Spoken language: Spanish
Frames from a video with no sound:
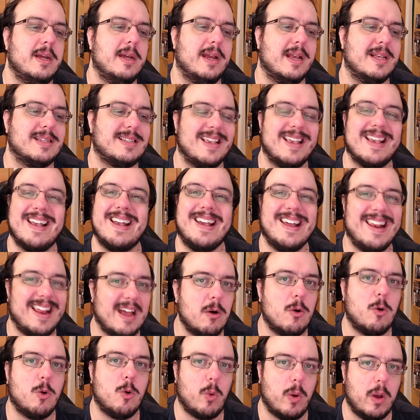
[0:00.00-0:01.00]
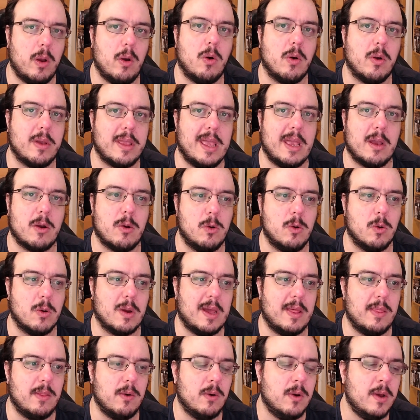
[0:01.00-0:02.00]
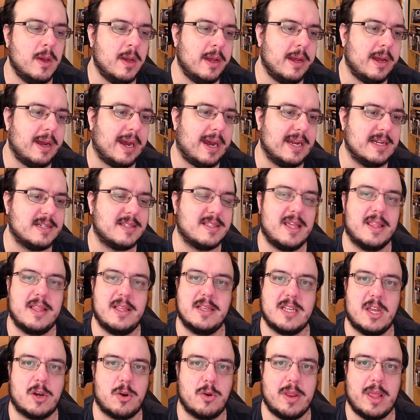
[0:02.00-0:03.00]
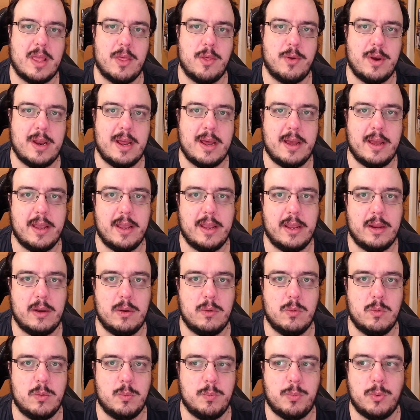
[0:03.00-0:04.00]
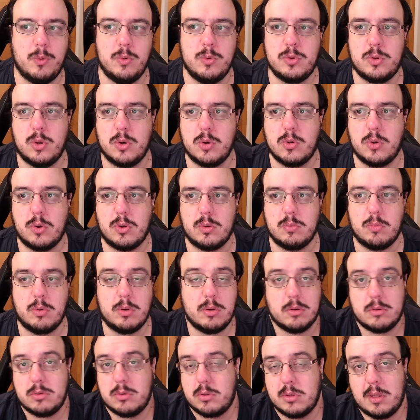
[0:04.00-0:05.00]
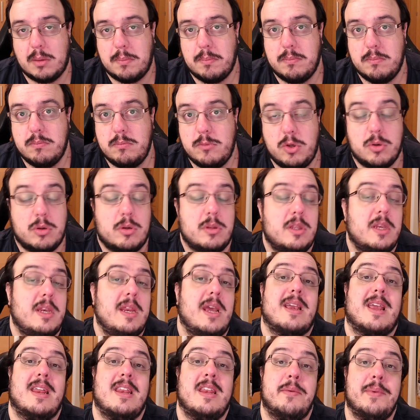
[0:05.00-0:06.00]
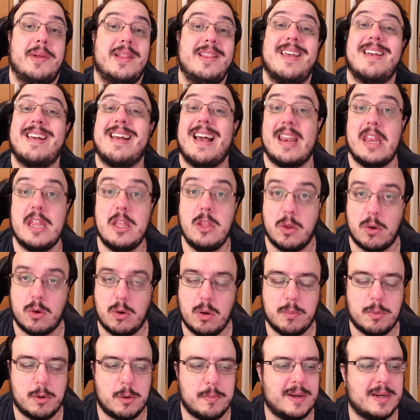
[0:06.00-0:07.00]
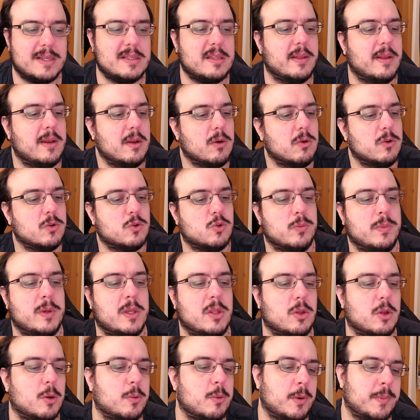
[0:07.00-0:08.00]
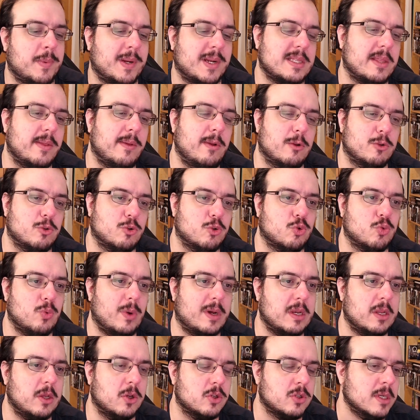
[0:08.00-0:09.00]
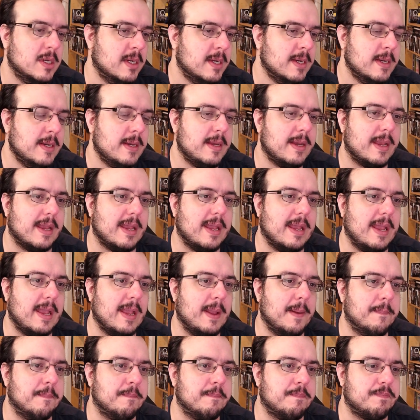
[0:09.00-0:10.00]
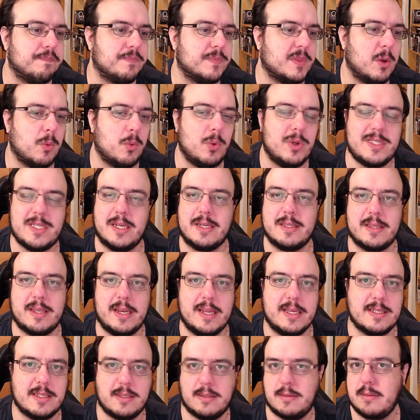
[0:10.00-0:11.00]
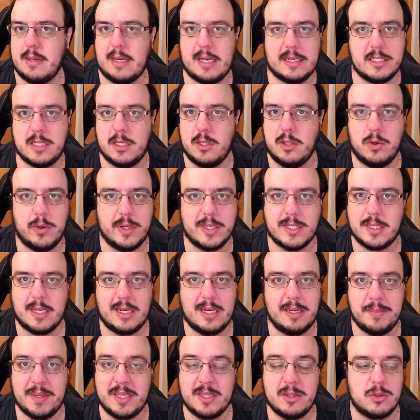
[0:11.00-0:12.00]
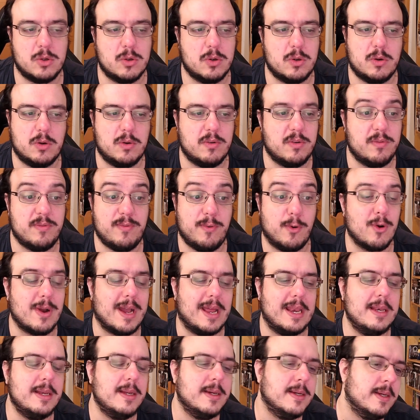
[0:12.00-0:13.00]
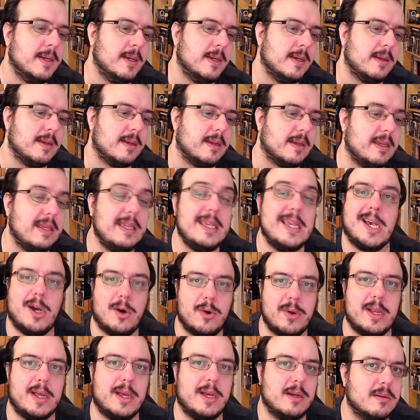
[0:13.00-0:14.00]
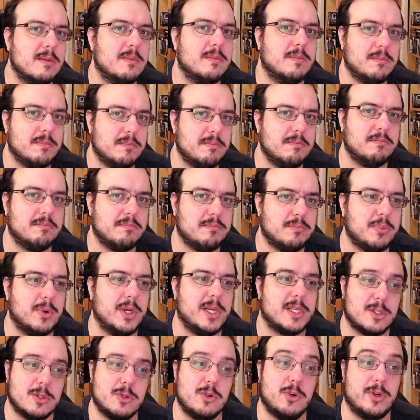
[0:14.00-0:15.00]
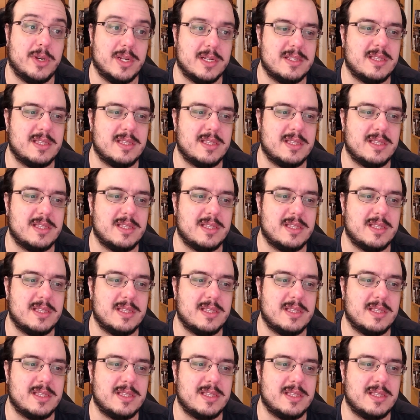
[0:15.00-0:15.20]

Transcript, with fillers: ese gran juego que ha colocado a esta desarrolladora en un punto con, bueno, donde yo diría que a nivel de cariño, ¿no? Por parte del consumidor, por parte de los usuarios, eh, The Witcher 3 ha sido ese elemento focal. Y ahora, pues con